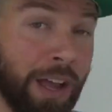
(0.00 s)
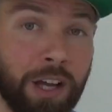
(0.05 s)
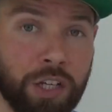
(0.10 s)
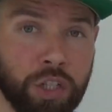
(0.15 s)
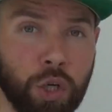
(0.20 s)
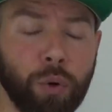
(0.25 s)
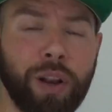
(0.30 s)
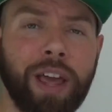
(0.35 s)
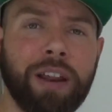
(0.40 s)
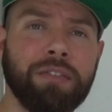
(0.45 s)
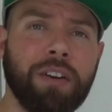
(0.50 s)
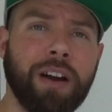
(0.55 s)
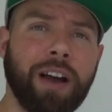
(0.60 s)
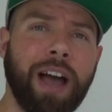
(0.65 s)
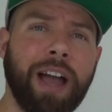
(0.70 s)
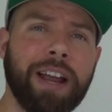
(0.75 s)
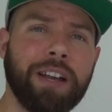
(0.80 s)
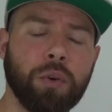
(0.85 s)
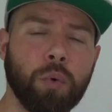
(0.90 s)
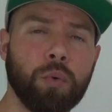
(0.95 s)
Schaut einfach
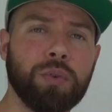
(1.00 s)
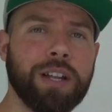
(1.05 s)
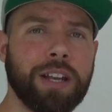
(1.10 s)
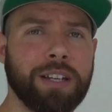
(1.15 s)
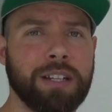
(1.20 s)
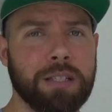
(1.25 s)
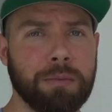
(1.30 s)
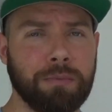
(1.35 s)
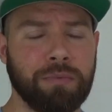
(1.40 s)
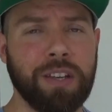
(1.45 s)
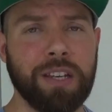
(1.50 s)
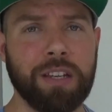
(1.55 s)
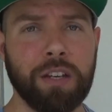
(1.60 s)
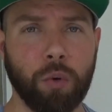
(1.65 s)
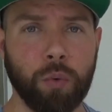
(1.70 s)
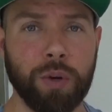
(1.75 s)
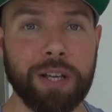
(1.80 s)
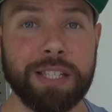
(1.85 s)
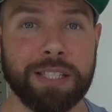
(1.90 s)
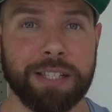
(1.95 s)
rein, unter diesem
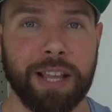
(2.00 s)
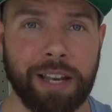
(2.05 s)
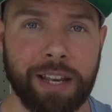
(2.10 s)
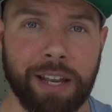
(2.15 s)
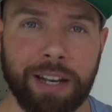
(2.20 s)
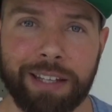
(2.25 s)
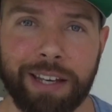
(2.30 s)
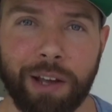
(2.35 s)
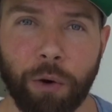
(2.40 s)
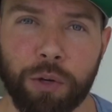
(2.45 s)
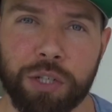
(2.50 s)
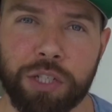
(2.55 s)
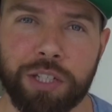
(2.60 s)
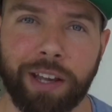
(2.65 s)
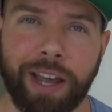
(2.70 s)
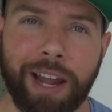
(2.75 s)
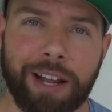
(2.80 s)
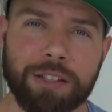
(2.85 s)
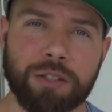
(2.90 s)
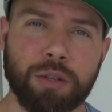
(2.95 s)
Video ist der Link, der euch
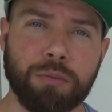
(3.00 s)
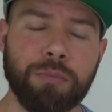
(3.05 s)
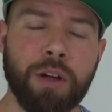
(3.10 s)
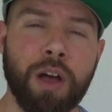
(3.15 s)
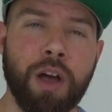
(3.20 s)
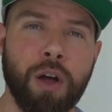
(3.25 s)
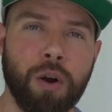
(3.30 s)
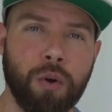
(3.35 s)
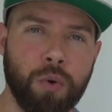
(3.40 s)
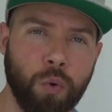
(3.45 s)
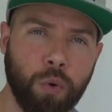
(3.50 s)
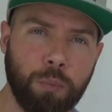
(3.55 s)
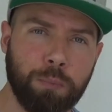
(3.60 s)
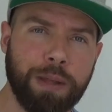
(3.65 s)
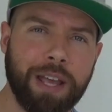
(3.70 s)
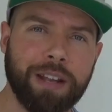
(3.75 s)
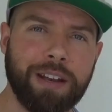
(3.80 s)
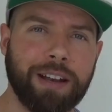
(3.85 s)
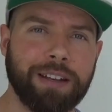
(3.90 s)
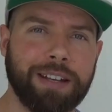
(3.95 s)
direkt zum Root
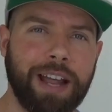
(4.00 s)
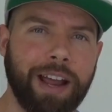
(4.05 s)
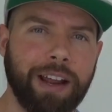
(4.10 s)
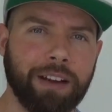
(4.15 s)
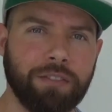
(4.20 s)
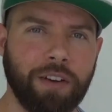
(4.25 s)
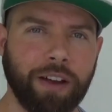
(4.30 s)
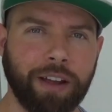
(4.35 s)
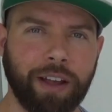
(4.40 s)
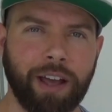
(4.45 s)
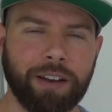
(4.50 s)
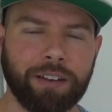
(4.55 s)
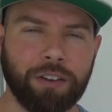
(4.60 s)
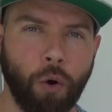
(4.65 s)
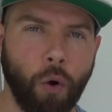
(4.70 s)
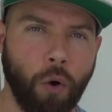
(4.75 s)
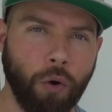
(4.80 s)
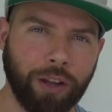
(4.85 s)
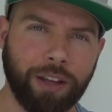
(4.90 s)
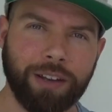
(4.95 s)
Beer in der
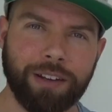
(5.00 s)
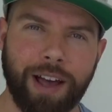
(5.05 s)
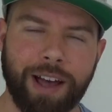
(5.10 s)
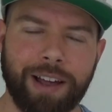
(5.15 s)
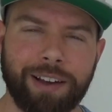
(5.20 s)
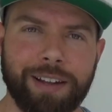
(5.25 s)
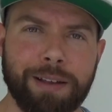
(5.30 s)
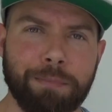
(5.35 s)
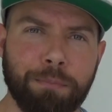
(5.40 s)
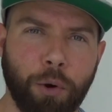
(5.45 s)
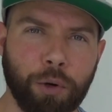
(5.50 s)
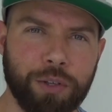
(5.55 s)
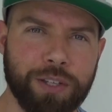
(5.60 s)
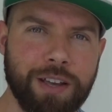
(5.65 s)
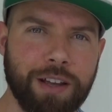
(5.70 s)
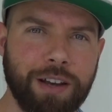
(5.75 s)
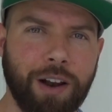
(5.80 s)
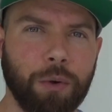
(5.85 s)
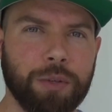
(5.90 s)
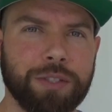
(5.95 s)
Diet-Variante original
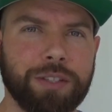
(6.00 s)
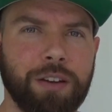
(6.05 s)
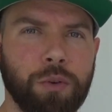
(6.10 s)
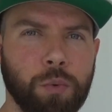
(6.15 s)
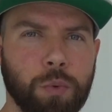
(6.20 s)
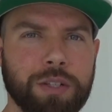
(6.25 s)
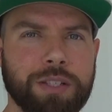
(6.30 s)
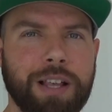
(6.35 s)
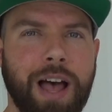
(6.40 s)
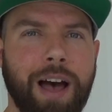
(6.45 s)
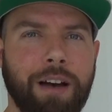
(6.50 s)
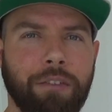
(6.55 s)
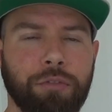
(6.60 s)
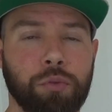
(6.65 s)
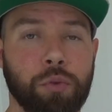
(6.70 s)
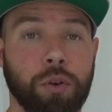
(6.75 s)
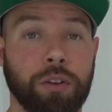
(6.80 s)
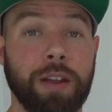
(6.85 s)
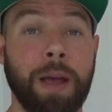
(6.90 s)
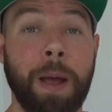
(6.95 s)
importiert aus den USA
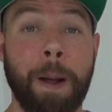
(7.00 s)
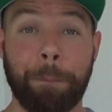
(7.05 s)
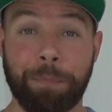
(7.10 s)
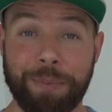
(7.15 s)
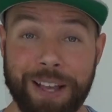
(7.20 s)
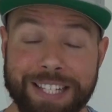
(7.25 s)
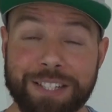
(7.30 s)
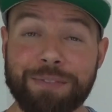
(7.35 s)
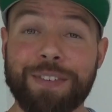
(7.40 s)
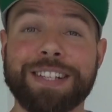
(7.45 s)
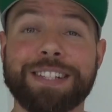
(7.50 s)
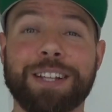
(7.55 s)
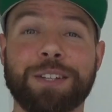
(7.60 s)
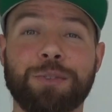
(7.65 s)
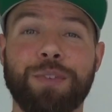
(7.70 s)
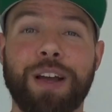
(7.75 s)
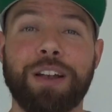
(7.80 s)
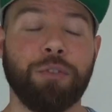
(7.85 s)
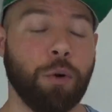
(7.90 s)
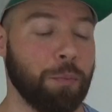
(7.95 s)
führt. Das war's dann
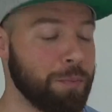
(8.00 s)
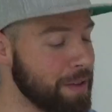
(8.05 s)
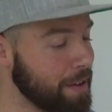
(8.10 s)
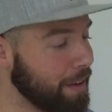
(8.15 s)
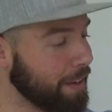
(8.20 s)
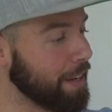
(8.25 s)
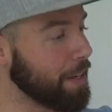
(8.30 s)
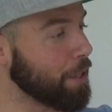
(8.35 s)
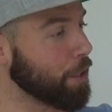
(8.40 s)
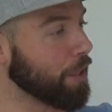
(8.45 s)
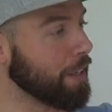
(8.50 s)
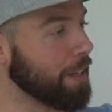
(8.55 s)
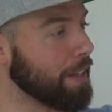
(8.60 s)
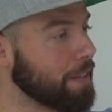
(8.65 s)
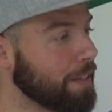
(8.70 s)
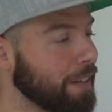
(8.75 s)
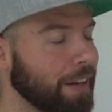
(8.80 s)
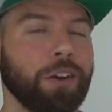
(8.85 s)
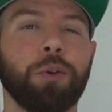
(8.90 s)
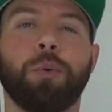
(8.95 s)
soweit von mir. Ich
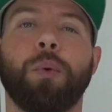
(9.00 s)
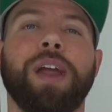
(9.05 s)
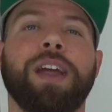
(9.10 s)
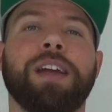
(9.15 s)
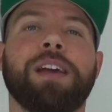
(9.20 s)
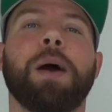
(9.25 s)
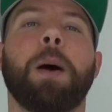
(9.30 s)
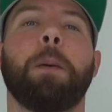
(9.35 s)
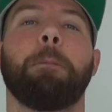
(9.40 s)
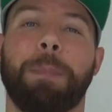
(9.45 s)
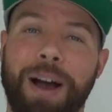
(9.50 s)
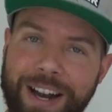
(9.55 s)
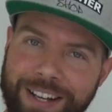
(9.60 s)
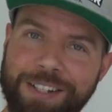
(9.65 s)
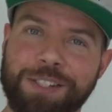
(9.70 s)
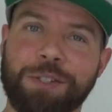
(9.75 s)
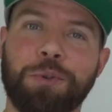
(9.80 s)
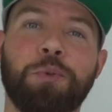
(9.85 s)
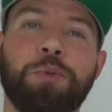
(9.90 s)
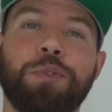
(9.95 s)
genieße den Drink, macht
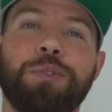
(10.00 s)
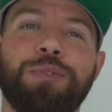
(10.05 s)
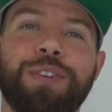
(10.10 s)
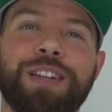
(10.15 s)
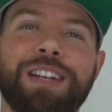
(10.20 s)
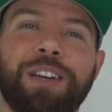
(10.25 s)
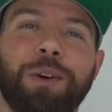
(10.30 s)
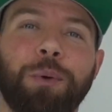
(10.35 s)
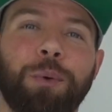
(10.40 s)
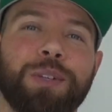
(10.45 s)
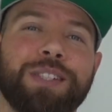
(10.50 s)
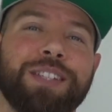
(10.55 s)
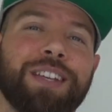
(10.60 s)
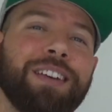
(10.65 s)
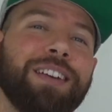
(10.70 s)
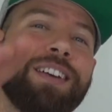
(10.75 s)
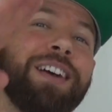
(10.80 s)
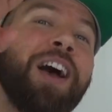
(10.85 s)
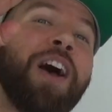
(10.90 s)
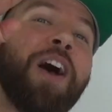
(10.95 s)
es gut, viele
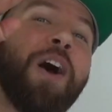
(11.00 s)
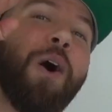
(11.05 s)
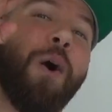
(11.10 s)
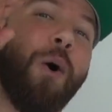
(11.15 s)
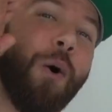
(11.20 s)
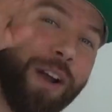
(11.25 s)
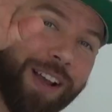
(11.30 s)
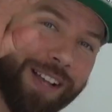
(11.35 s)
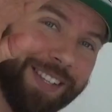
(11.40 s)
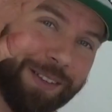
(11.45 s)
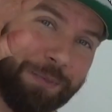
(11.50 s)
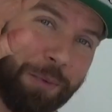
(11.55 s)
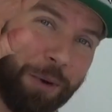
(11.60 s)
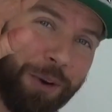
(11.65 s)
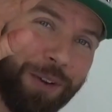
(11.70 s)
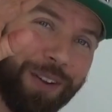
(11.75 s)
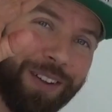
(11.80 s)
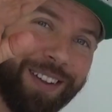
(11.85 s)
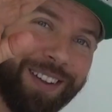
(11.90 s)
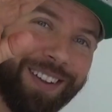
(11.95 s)
Grüße, euer
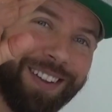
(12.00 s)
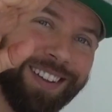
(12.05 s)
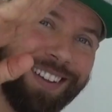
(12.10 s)
Simon.